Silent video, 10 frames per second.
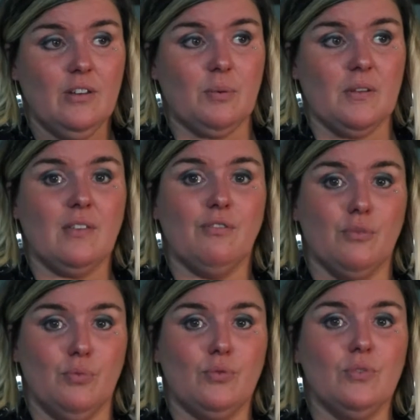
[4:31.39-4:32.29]
Je pense qu'il
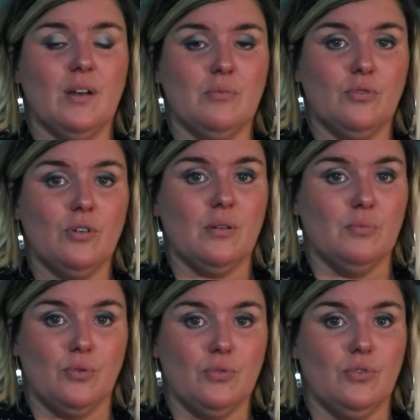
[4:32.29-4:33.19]
faut beaucoup d'amour, et
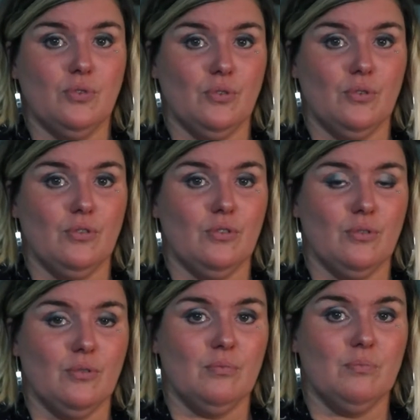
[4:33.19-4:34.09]
beaucoup de,
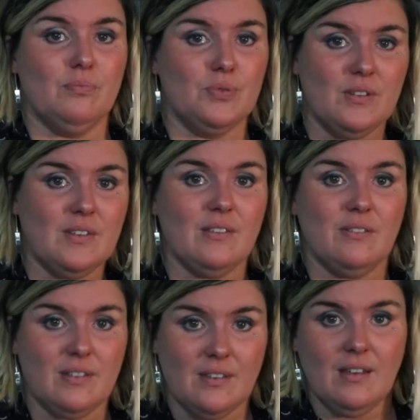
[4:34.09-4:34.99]

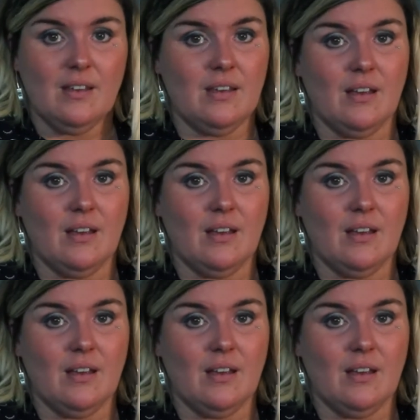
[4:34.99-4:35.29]
positivité.